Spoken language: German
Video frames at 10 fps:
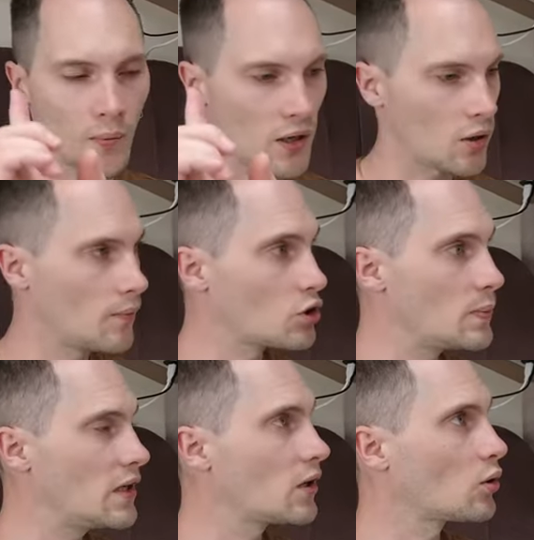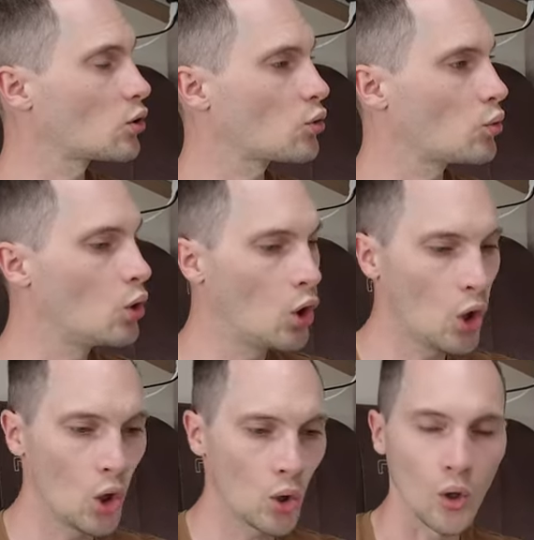Aber da kommen wir später noch zu.
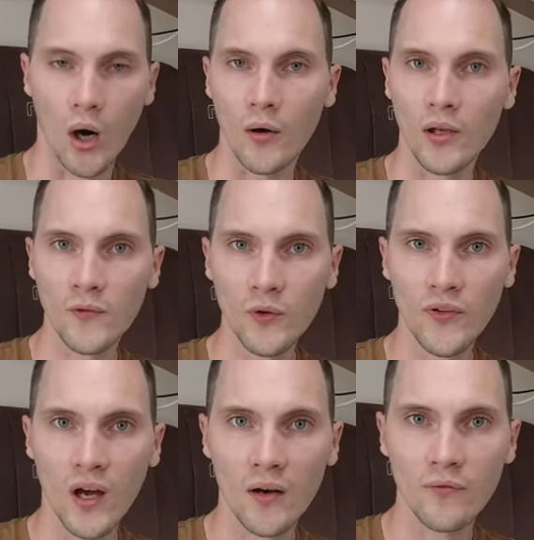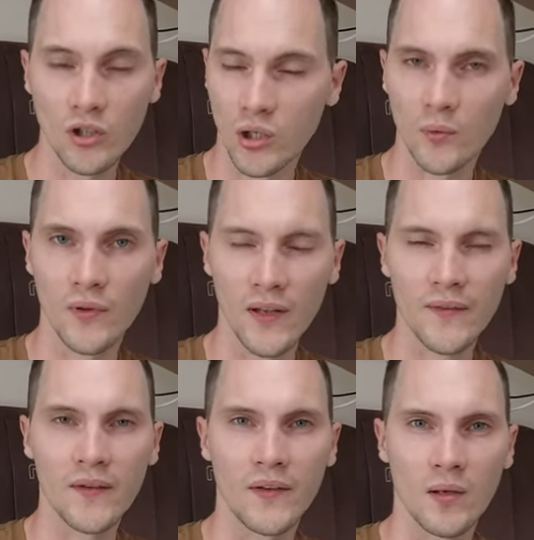Ja, ich würde sagen, wir schauen uns
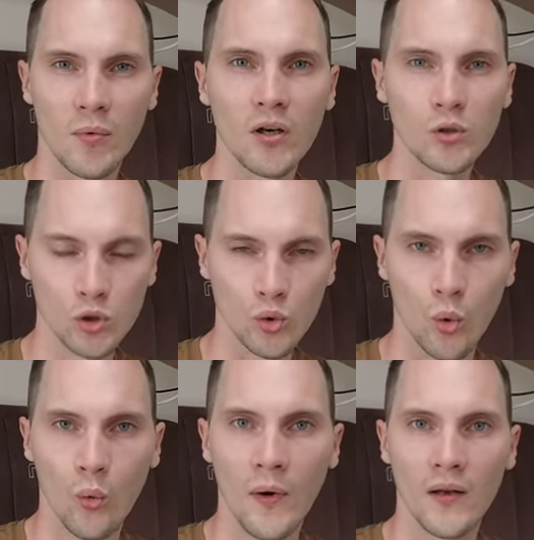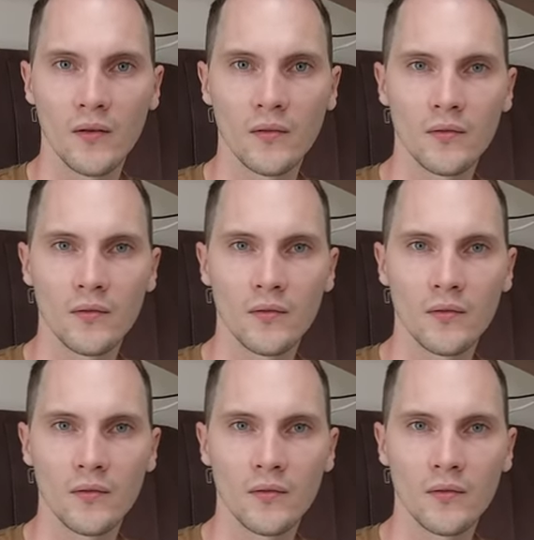jetzt das Thema Strom an.